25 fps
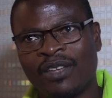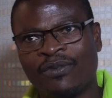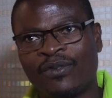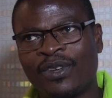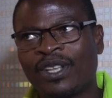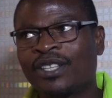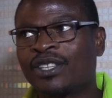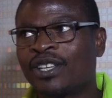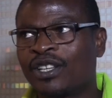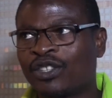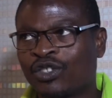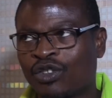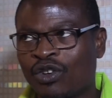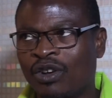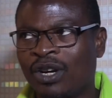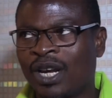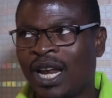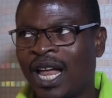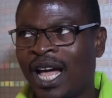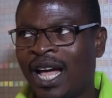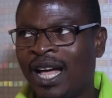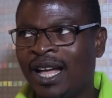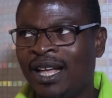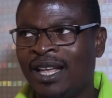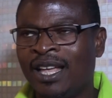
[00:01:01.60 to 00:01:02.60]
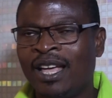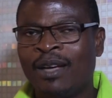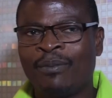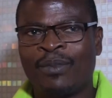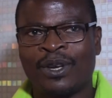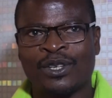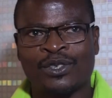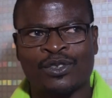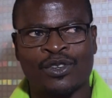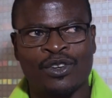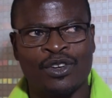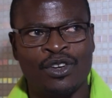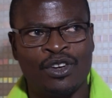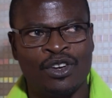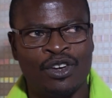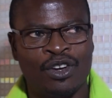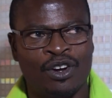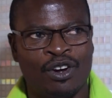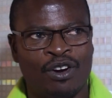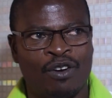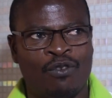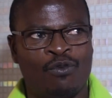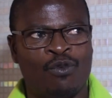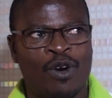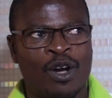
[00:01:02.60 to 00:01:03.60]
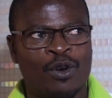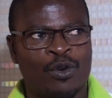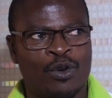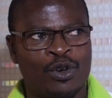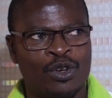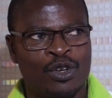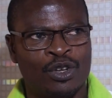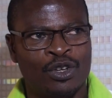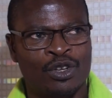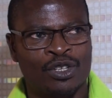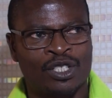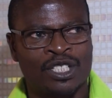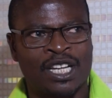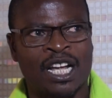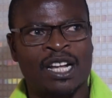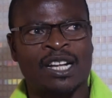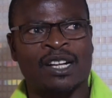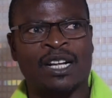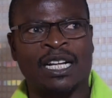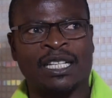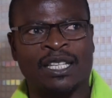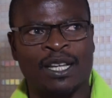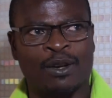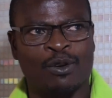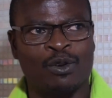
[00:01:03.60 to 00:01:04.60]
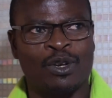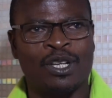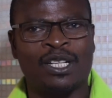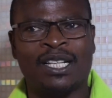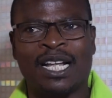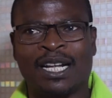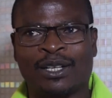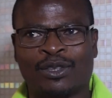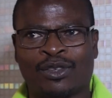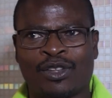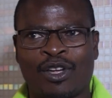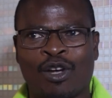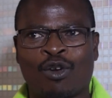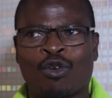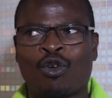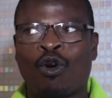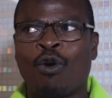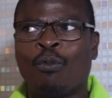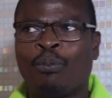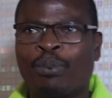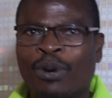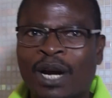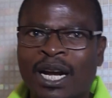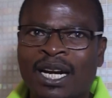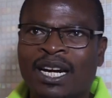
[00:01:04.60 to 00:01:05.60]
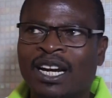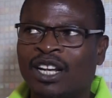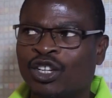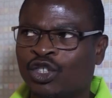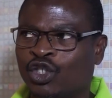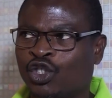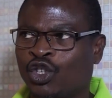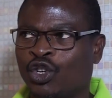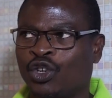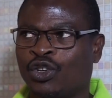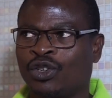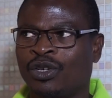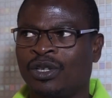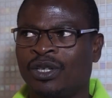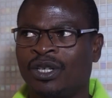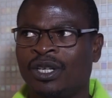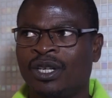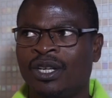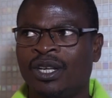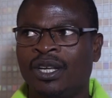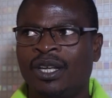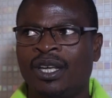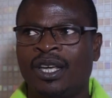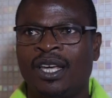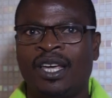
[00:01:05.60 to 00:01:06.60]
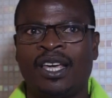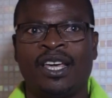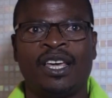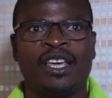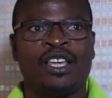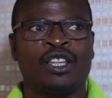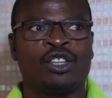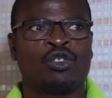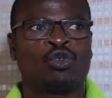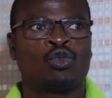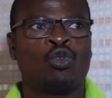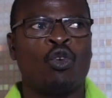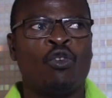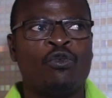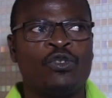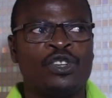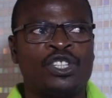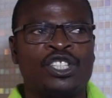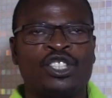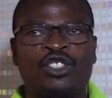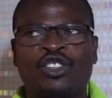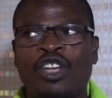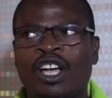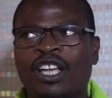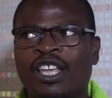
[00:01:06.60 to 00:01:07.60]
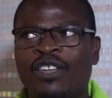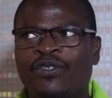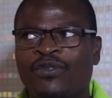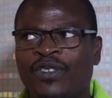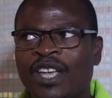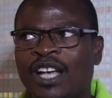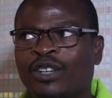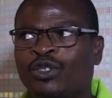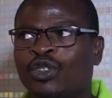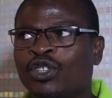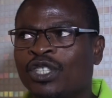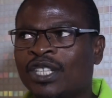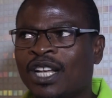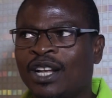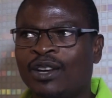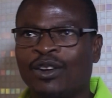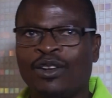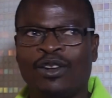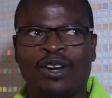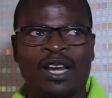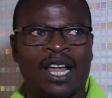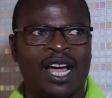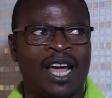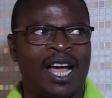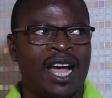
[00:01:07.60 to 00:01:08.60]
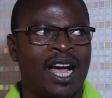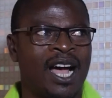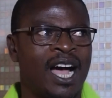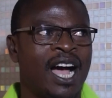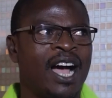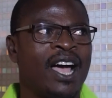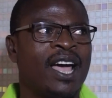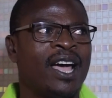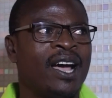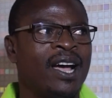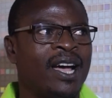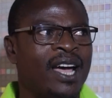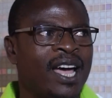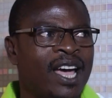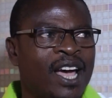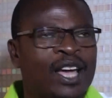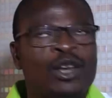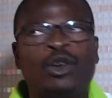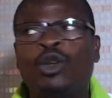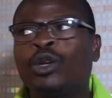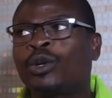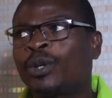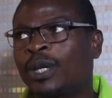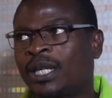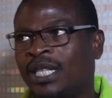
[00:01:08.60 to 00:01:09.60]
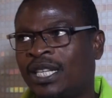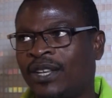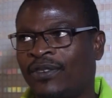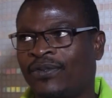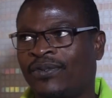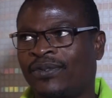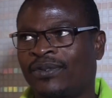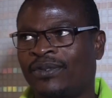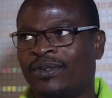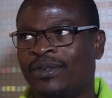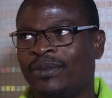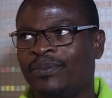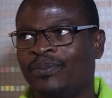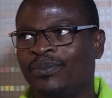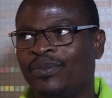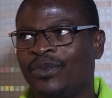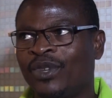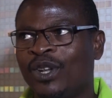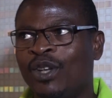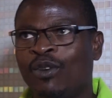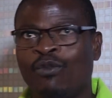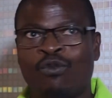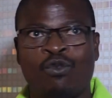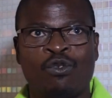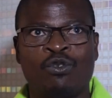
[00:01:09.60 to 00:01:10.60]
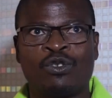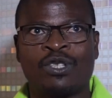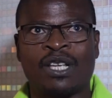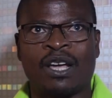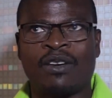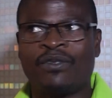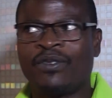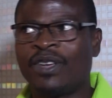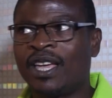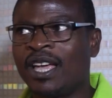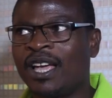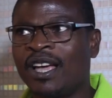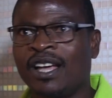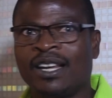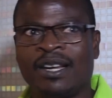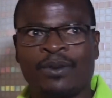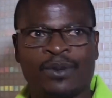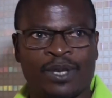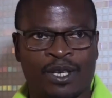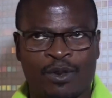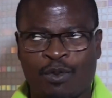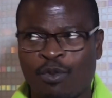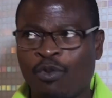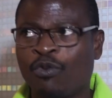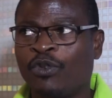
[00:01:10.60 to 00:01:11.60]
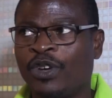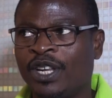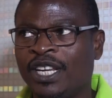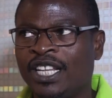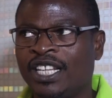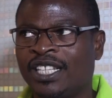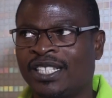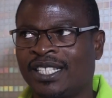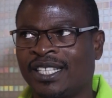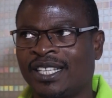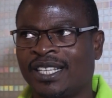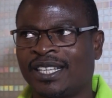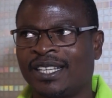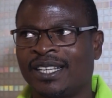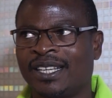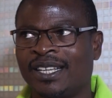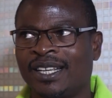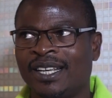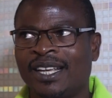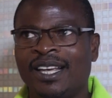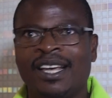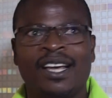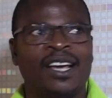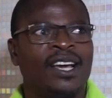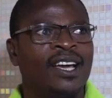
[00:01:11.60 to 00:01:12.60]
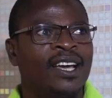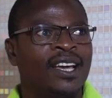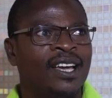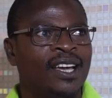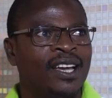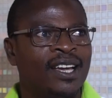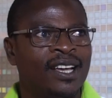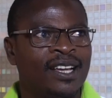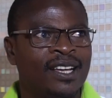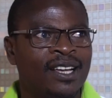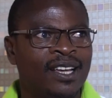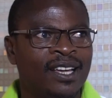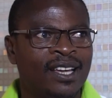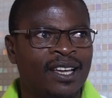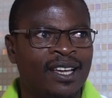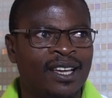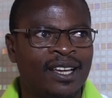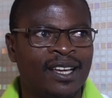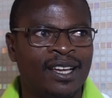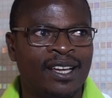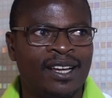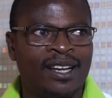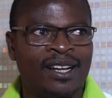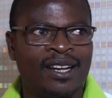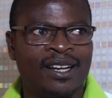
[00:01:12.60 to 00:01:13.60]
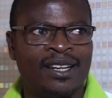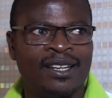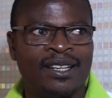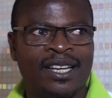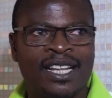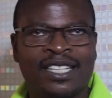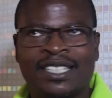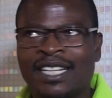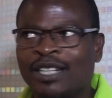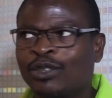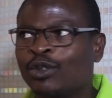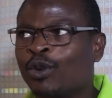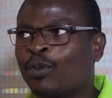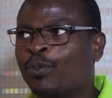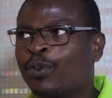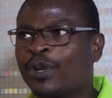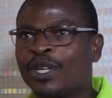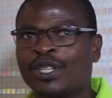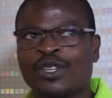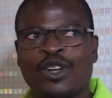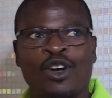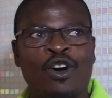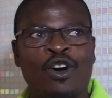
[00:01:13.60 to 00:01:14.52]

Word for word: invite sont là, parce qu'on voit que chaque catégorie d'acteurs comprend l'enjeu. Et tout visiteur qui vient à ce salon-là a un, objectif. Vous avez un objectif pour venir ici. Et les entreprises